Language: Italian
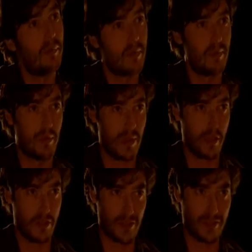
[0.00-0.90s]
a me mi
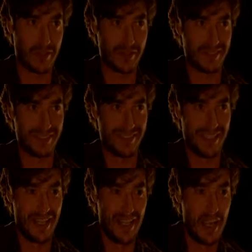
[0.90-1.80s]
piace.
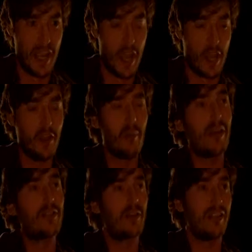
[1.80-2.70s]
Io
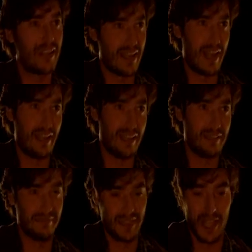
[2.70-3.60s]
penso che l'ideale